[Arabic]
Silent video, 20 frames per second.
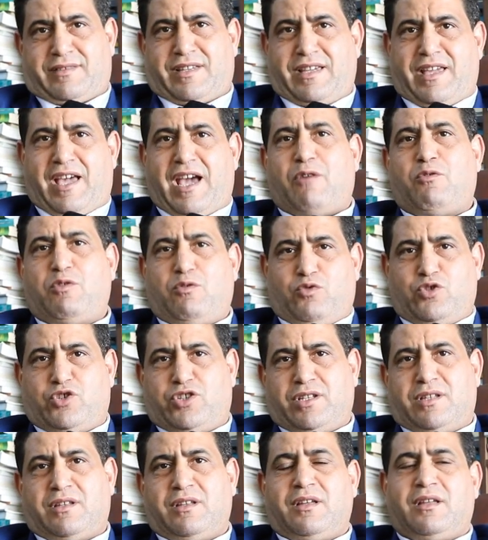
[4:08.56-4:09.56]
كيحاول
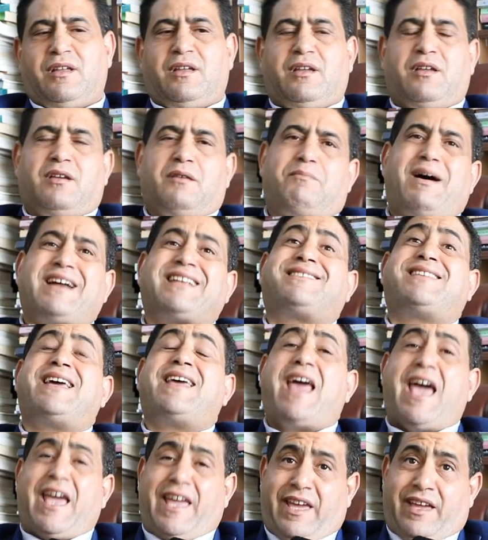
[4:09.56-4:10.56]
يوجد بعض
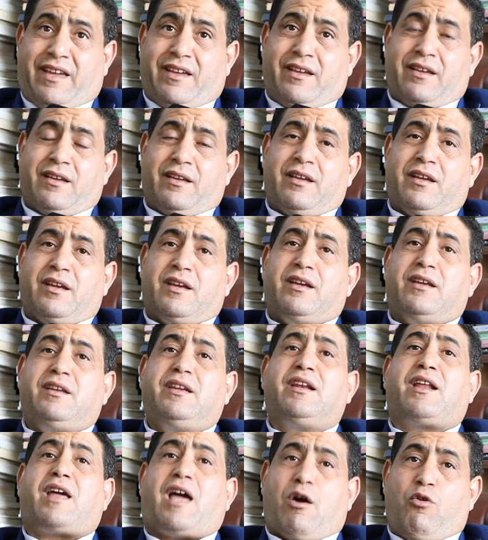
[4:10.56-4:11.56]
الذرائع
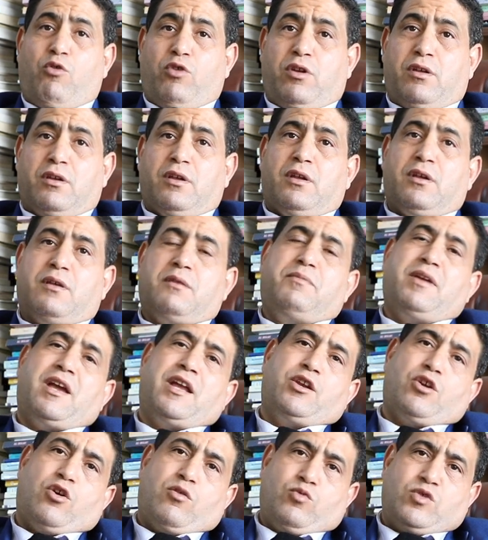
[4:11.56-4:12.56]
للقول
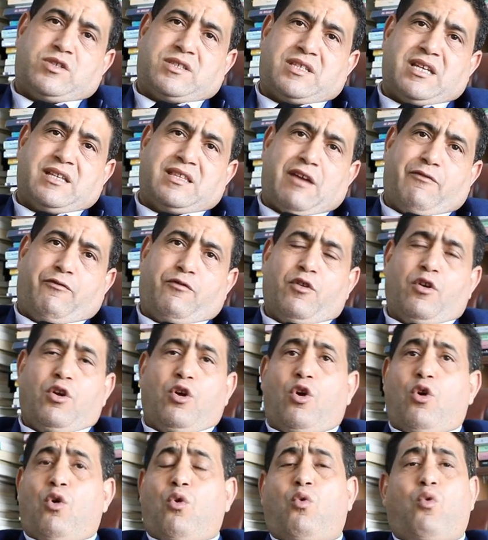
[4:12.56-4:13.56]
بأنه مستهدف
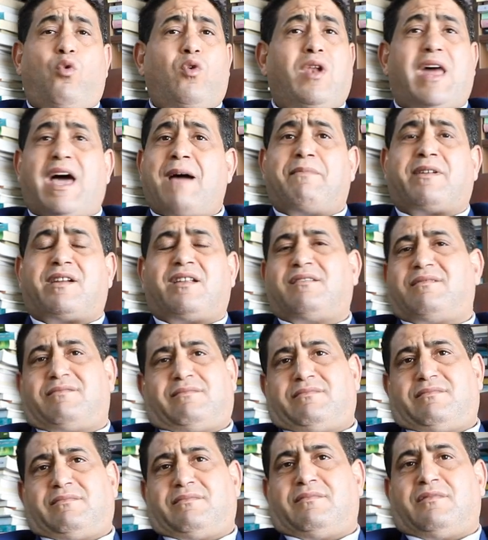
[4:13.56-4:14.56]
والأمر
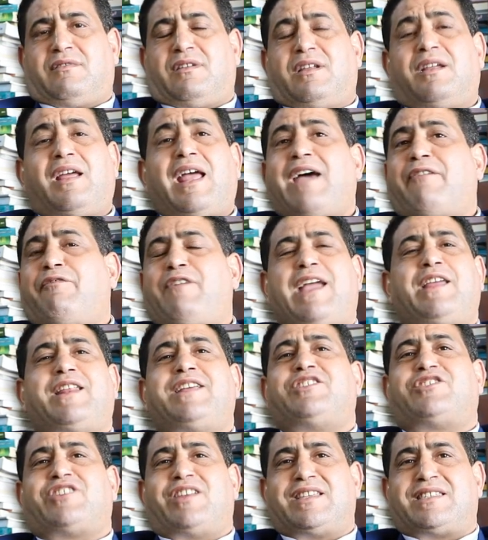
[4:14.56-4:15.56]
في أين
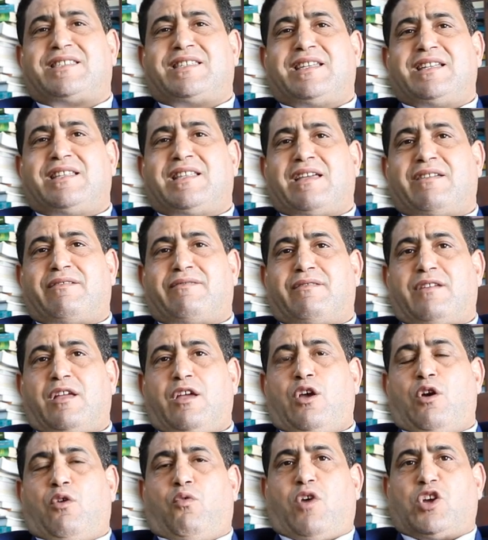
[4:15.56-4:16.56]
يتجلى الاستهداف
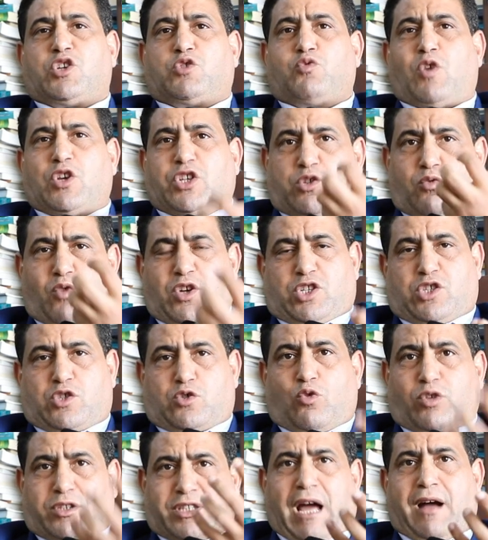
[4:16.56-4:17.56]
واش واش واش
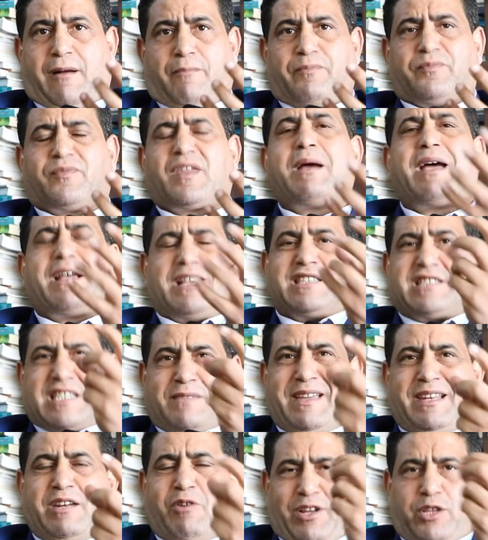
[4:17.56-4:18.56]
السلطه
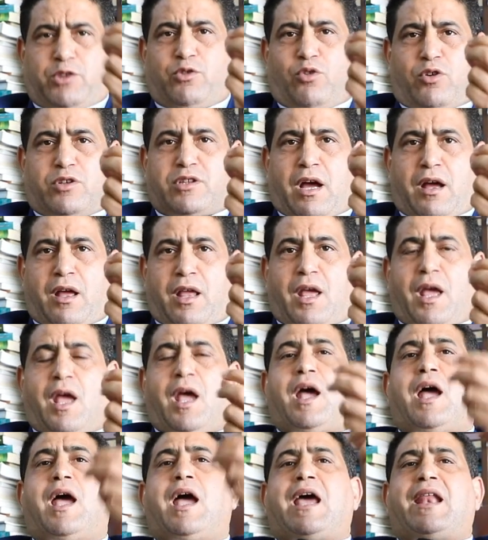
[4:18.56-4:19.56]
اسمح لي واحد النقطه
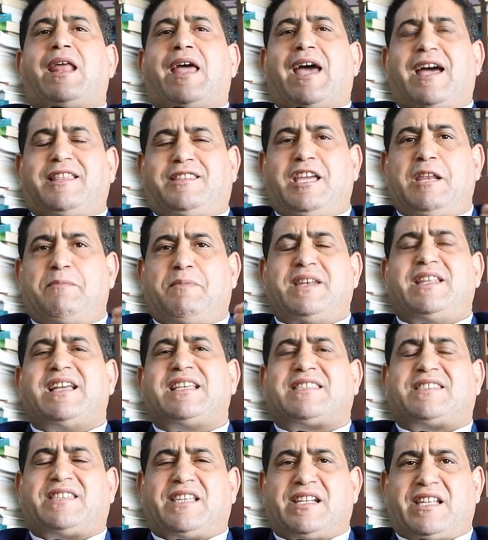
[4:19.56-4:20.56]
هل هذه البنيه
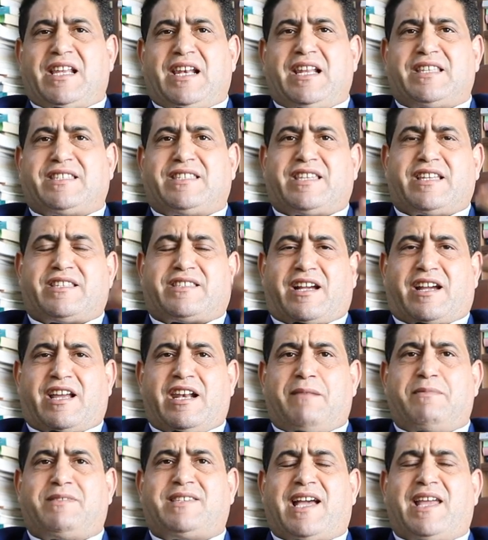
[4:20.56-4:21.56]
السريه اللي
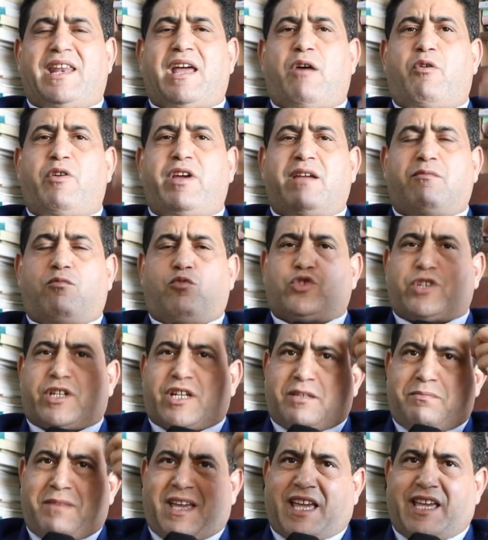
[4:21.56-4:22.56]
تكلمت عنها وهي
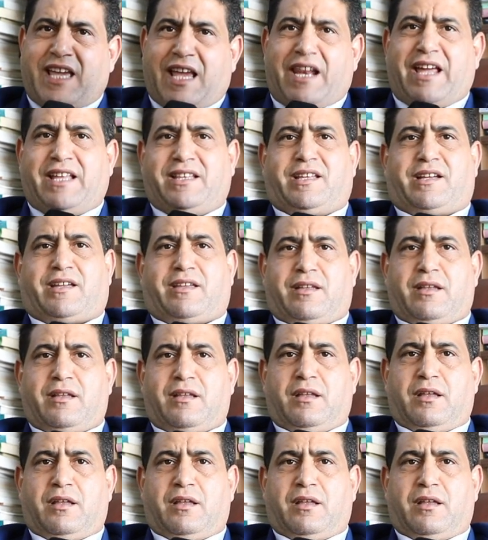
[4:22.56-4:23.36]
مجرد مخيال عندك